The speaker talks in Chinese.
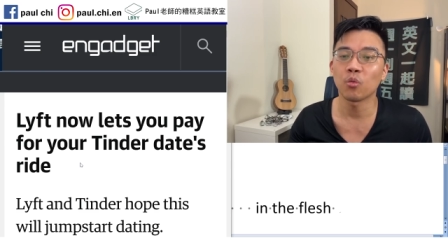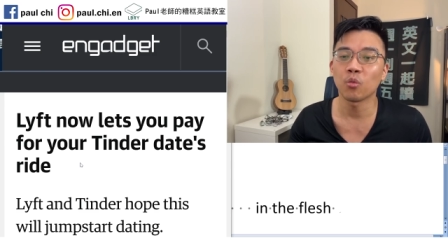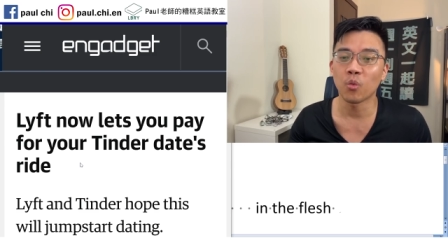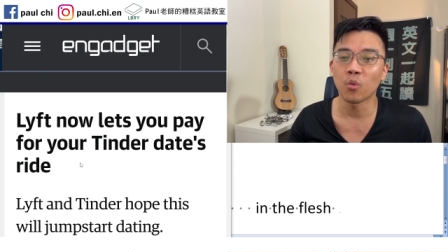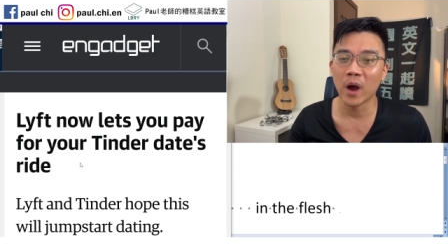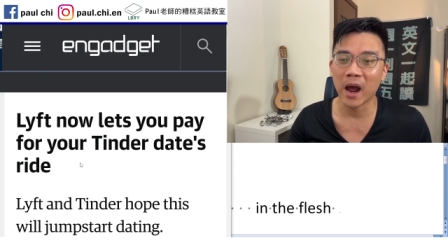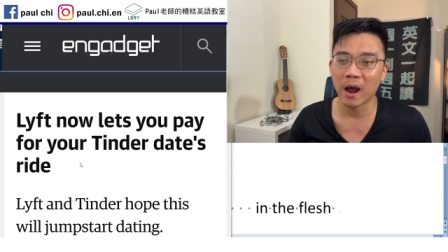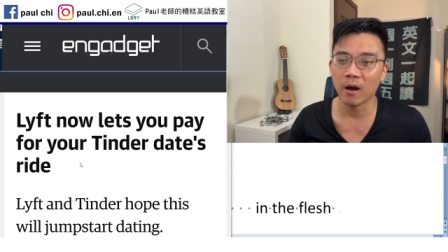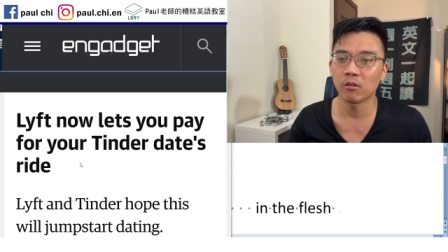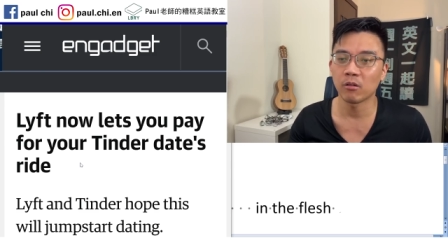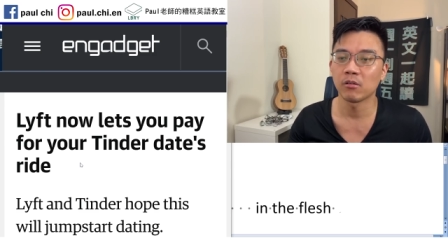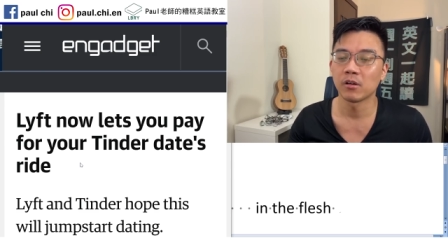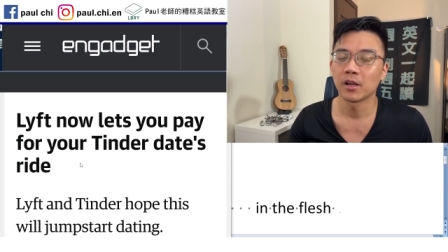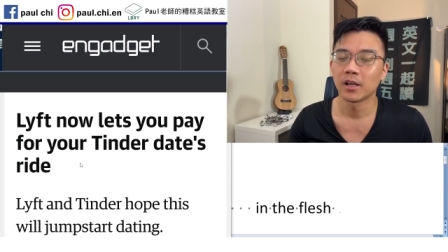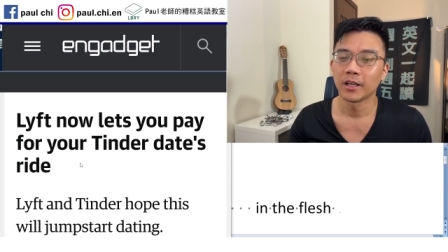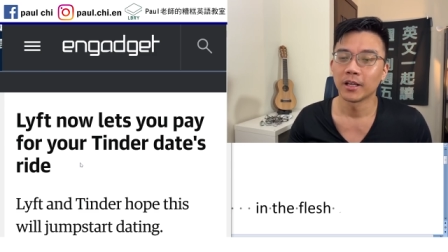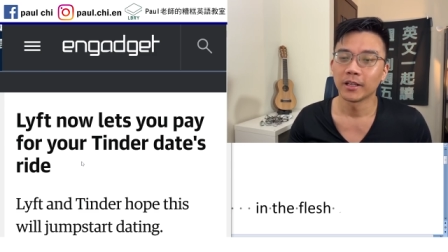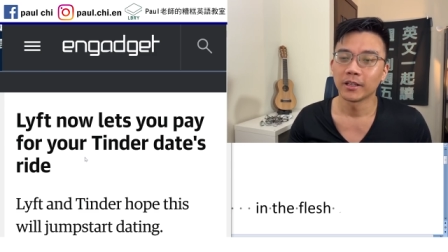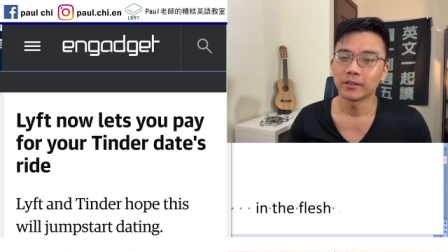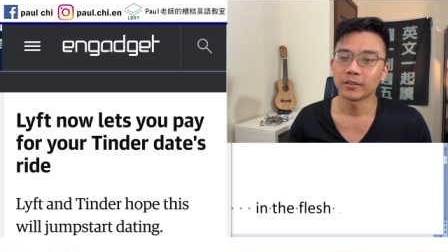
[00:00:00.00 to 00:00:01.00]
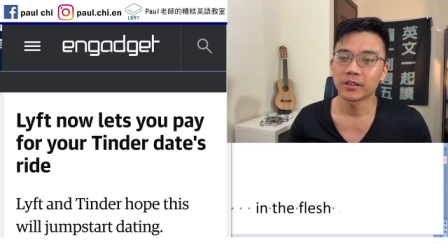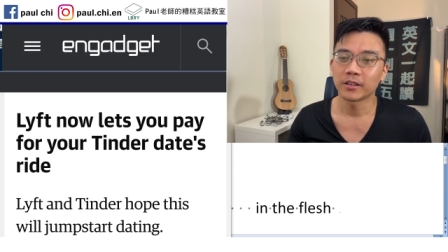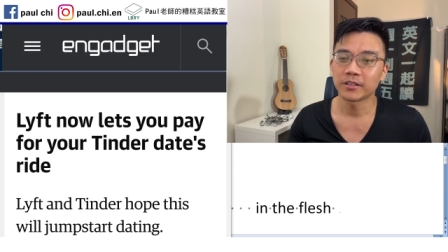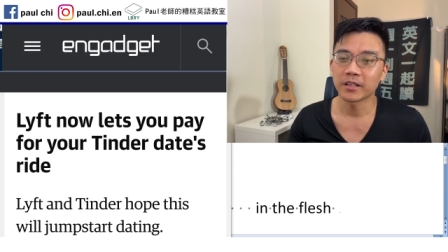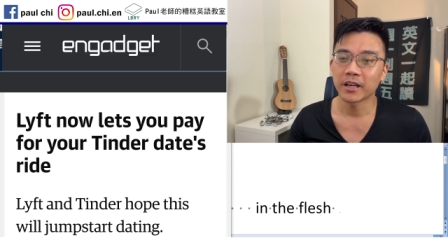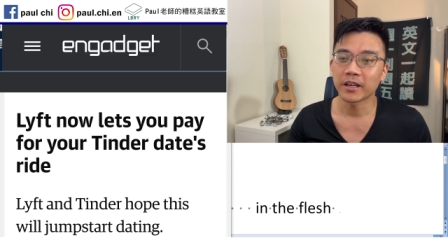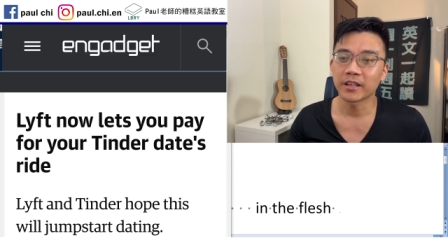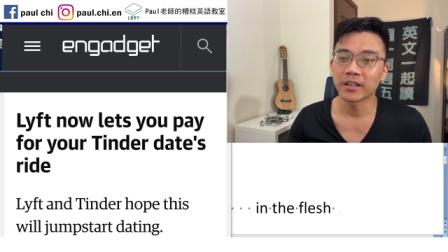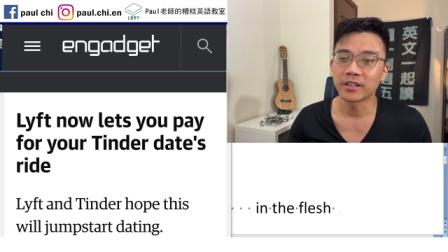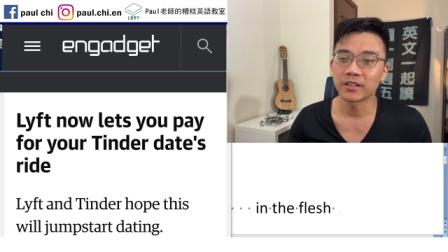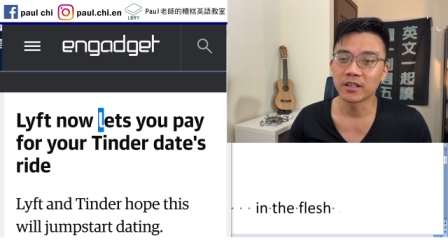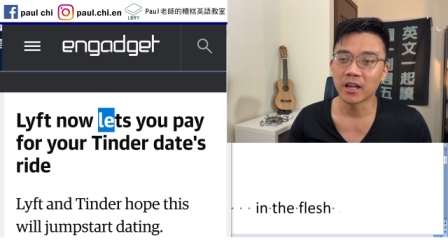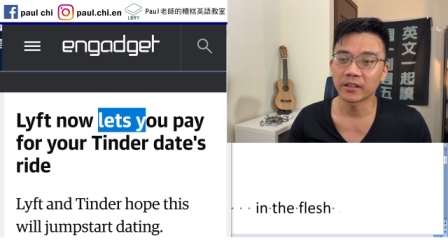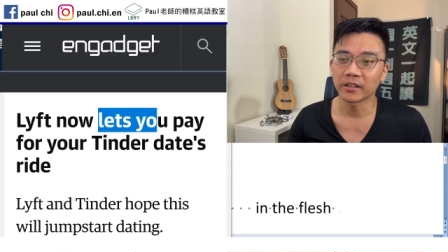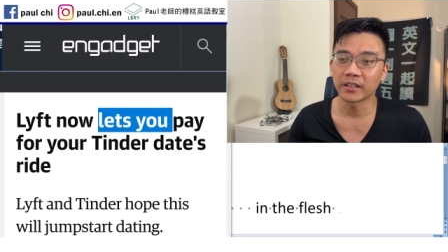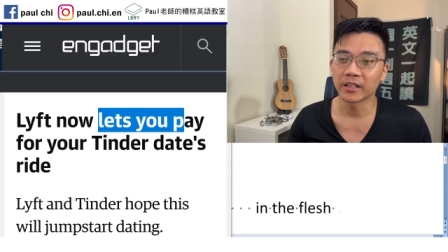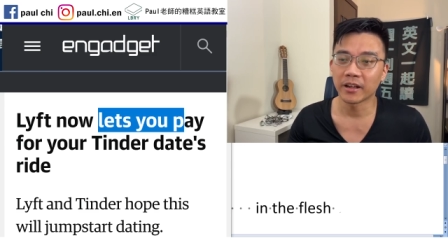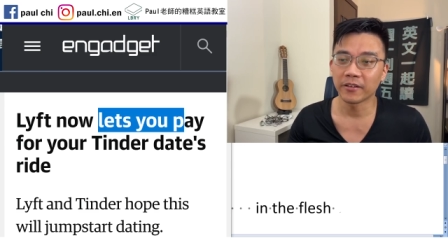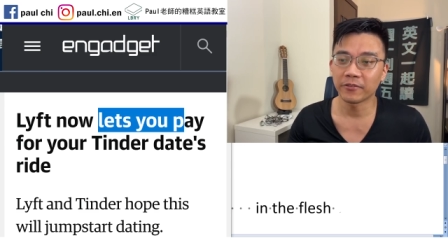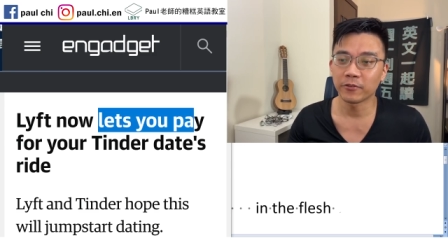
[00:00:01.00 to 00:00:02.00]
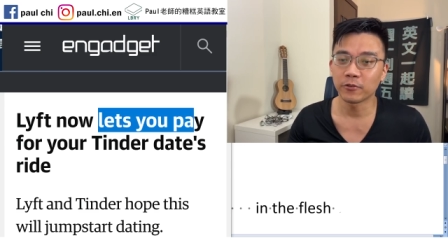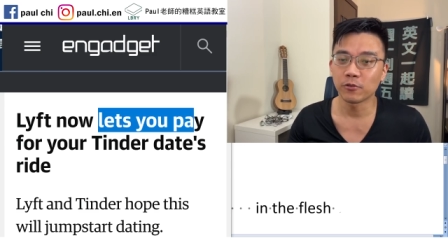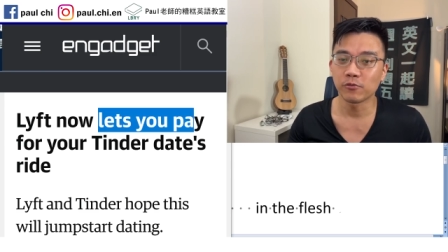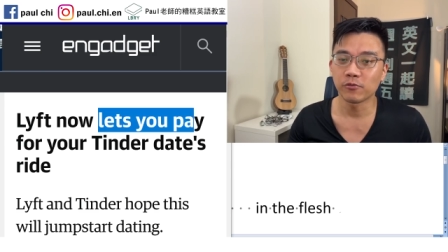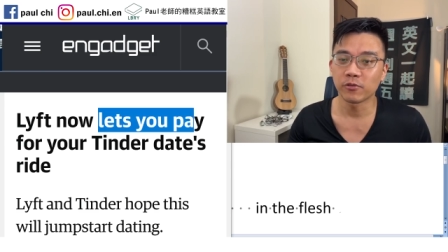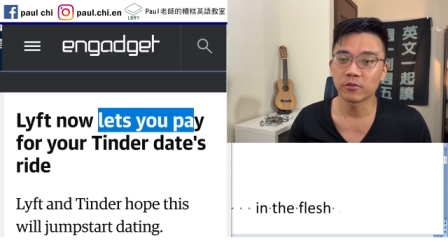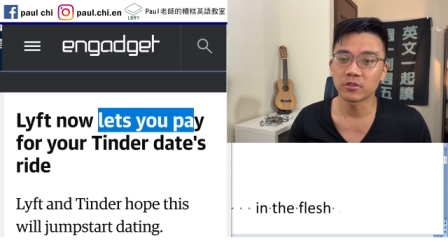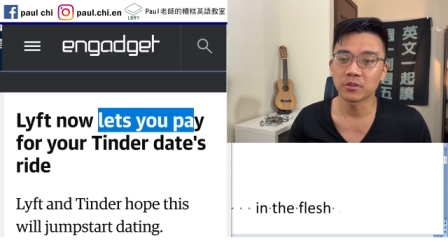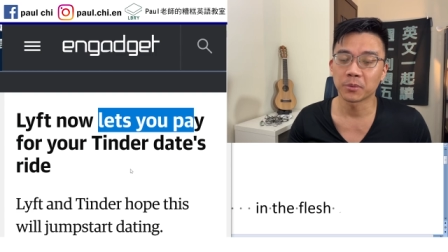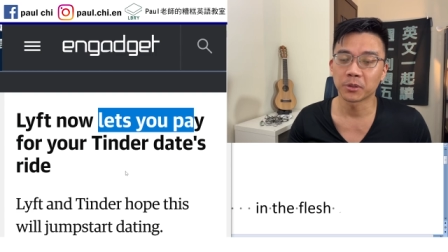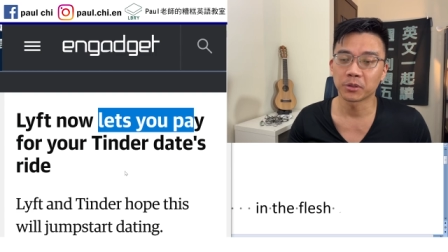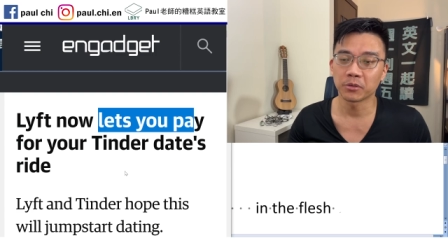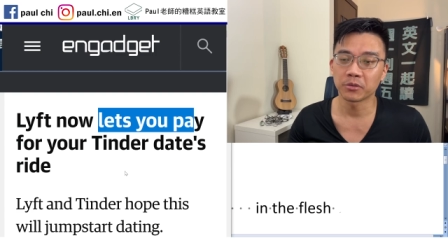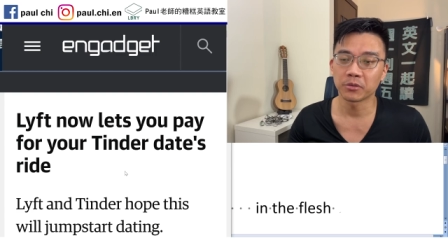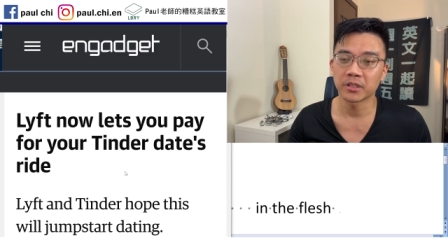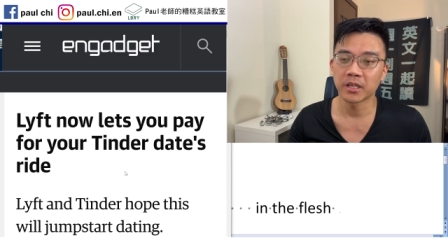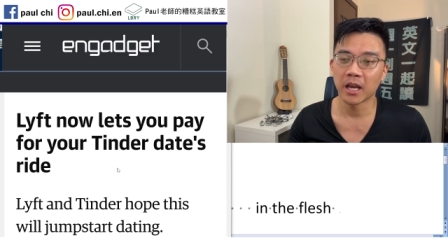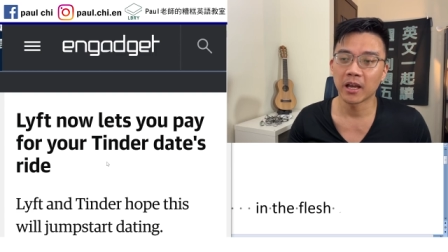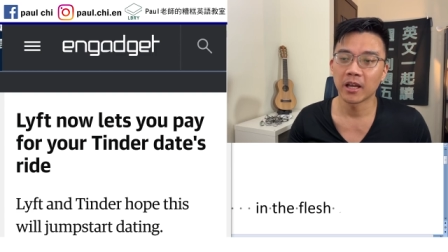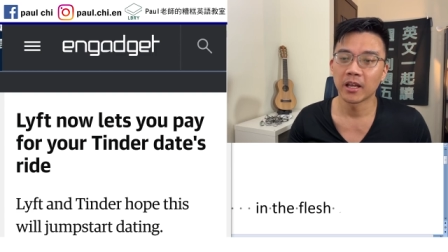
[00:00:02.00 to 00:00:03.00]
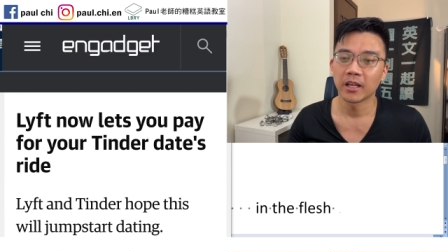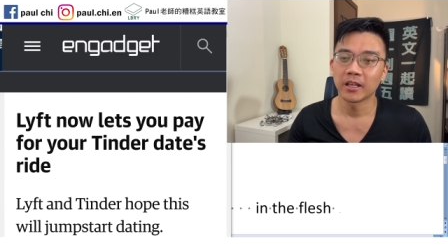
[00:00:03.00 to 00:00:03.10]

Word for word: Wow，它现在可以让你来付付什么东西啊？